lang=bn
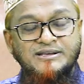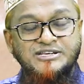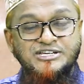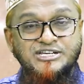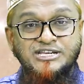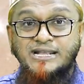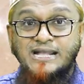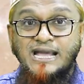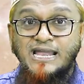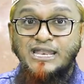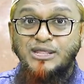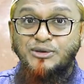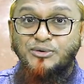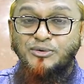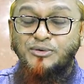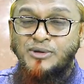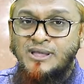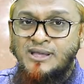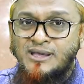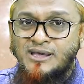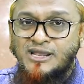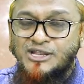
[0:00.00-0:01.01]
সেখানেও
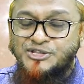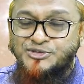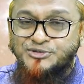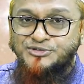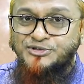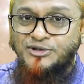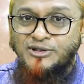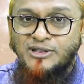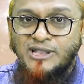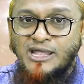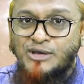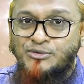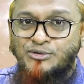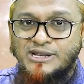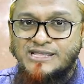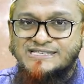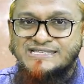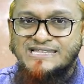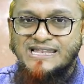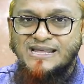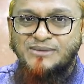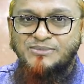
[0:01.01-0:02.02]
রসুসল্লাহ
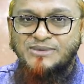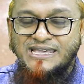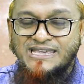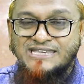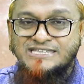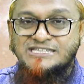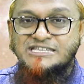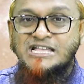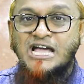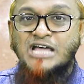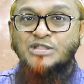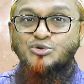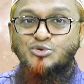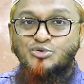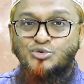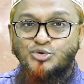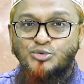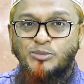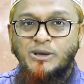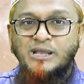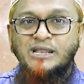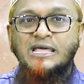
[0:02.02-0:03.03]
আলী ইসলাম এই জাদু
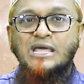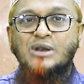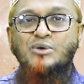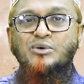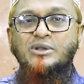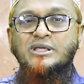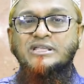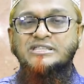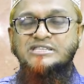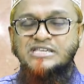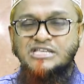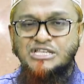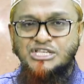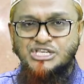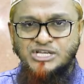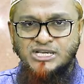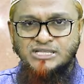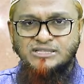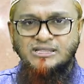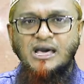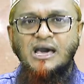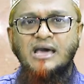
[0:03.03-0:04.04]
করবার কারণে জিন
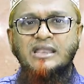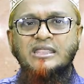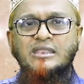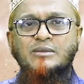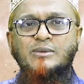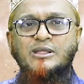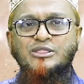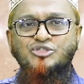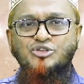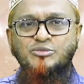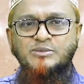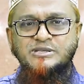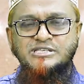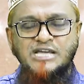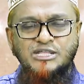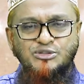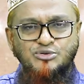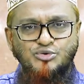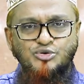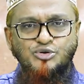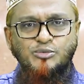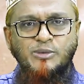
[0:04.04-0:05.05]
শৈতানের মাধ্যমে
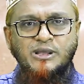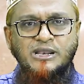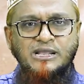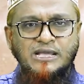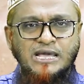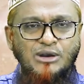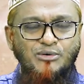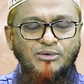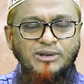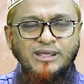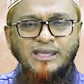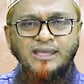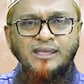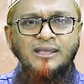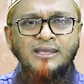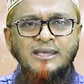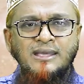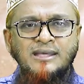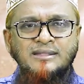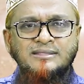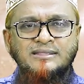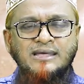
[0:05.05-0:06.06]
জাদু করবার কারণে
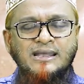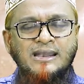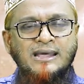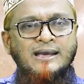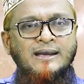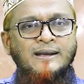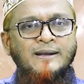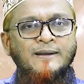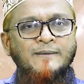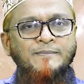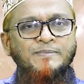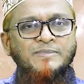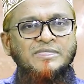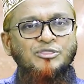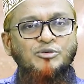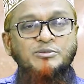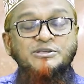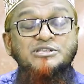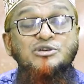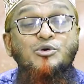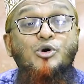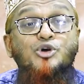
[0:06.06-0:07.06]
তারা
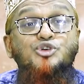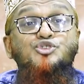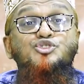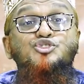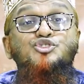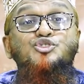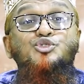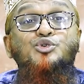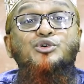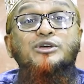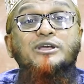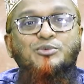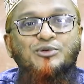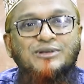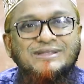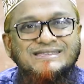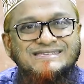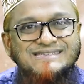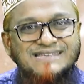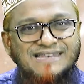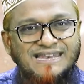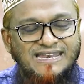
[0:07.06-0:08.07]
নবীজি অসুস্থ হয়ে
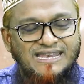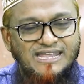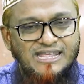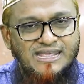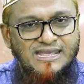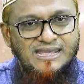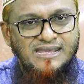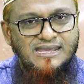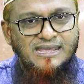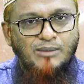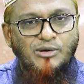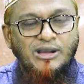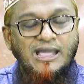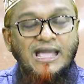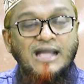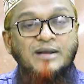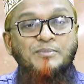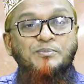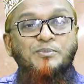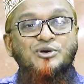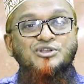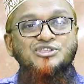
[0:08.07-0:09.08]
পড়েছিলেন এবং
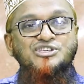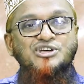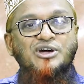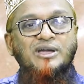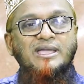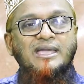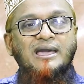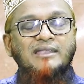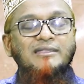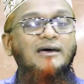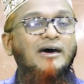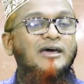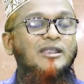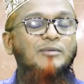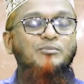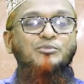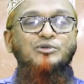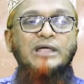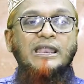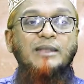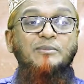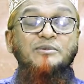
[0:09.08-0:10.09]
এক পর্যায়ে আল্লাহ
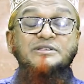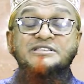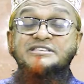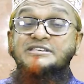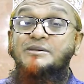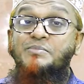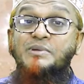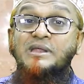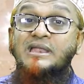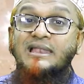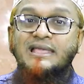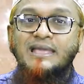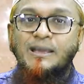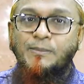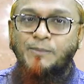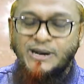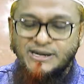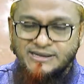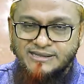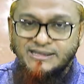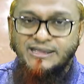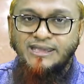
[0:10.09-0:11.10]
রাবুল আলমিন জিব্রিলকে
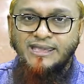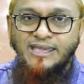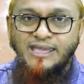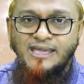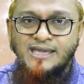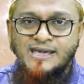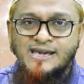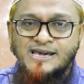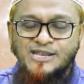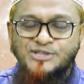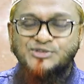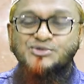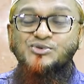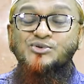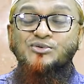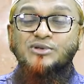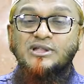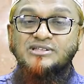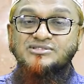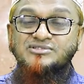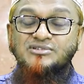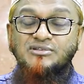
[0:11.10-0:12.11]
পাঠিয়ে
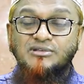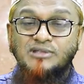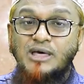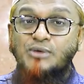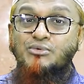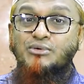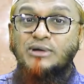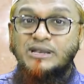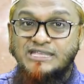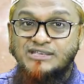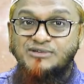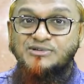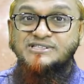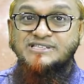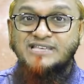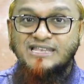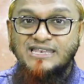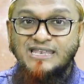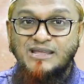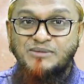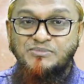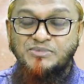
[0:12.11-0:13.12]
রসুল্লাহ সাল্লাহ
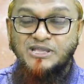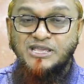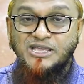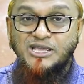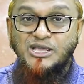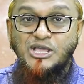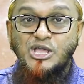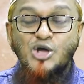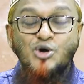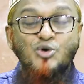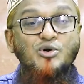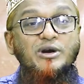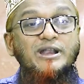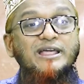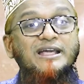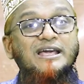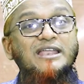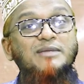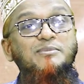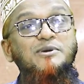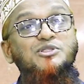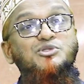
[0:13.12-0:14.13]
ইউসাল্লামকে কোরআন
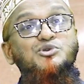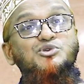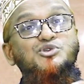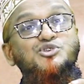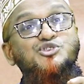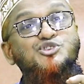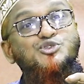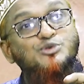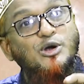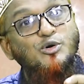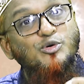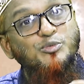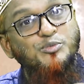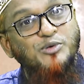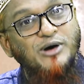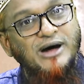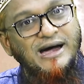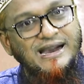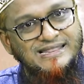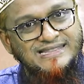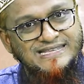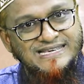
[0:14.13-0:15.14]
করিমের দুটো সুরা
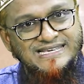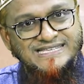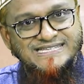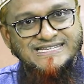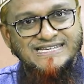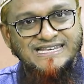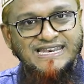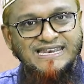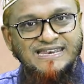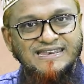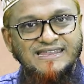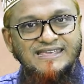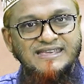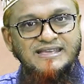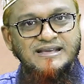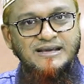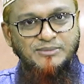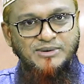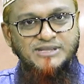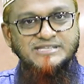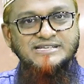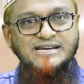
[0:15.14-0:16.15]
উপহার দিয়েছিলেন
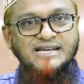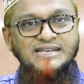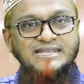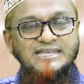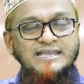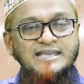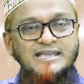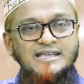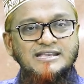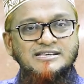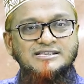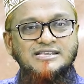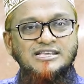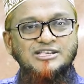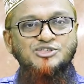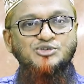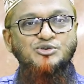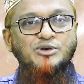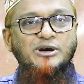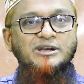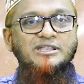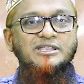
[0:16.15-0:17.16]
আমরা জানি সেই
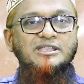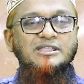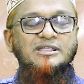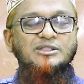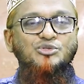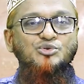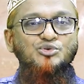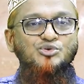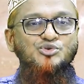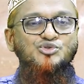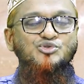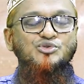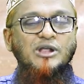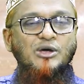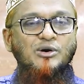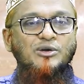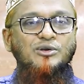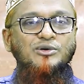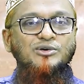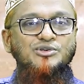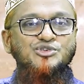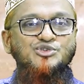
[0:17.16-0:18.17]
সুরাটির দুটো সুরা
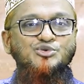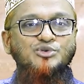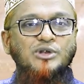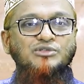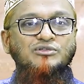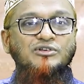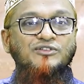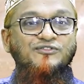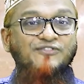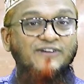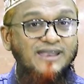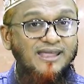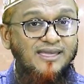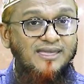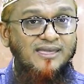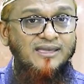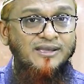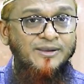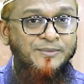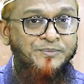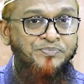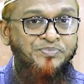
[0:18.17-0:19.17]
হলো সুরাতুল
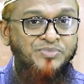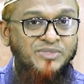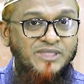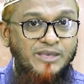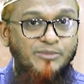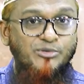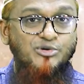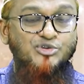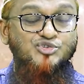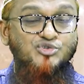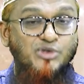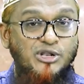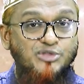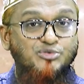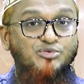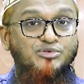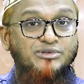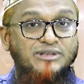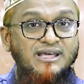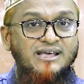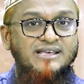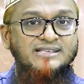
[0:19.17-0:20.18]
ফালাক এবং
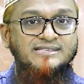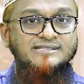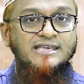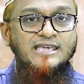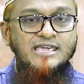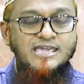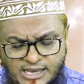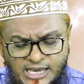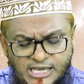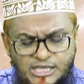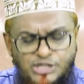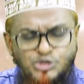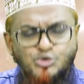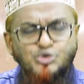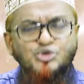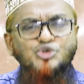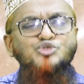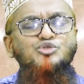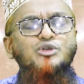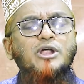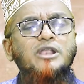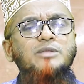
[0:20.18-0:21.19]
সুরাতন নাস এই
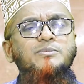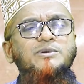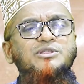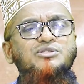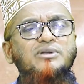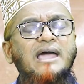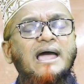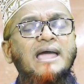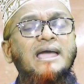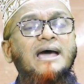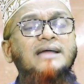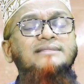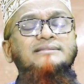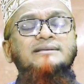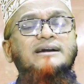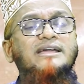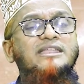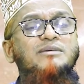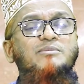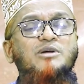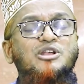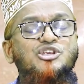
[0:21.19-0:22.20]
দুটো সুরার ভিতরে আয়াতে
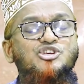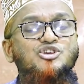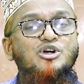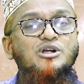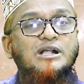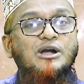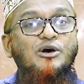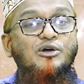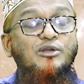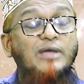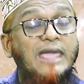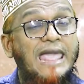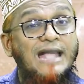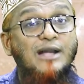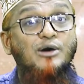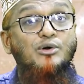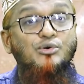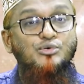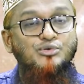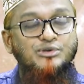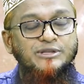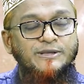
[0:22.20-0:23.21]
কারিমার সংখ্যা হল
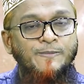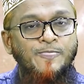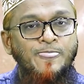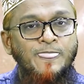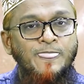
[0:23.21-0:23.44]
এগারোটি